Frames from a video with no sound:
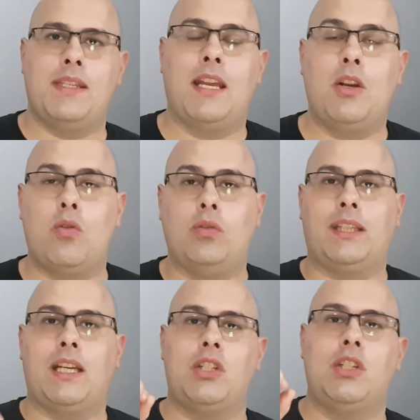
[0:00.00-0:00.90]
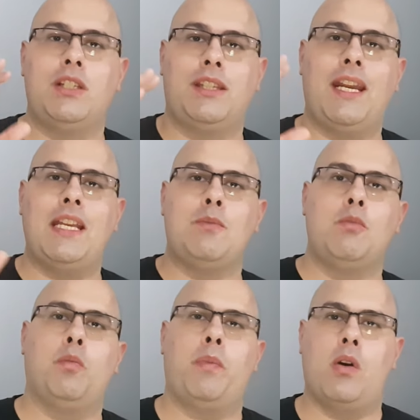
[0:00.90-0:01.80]
né, um contraste de
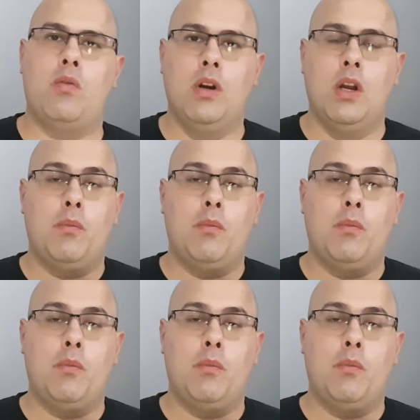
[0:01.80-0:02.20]
3.000 para 1,